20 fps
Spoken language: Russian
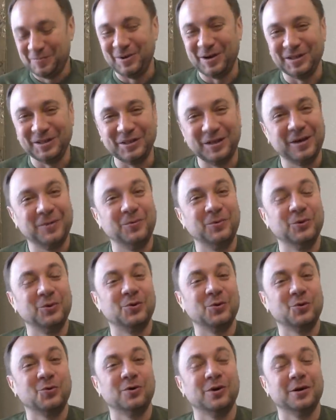по одному,
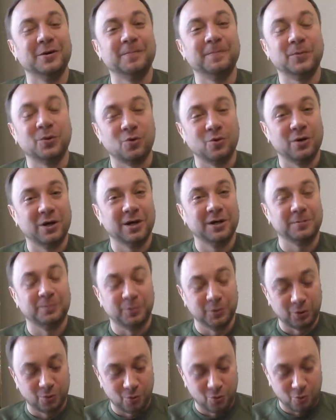другое, другая
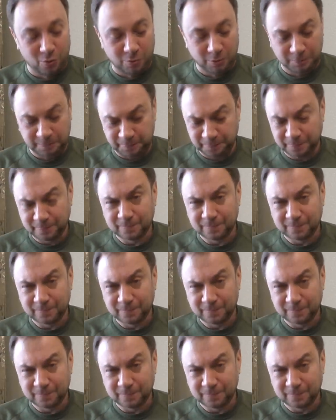по-другому.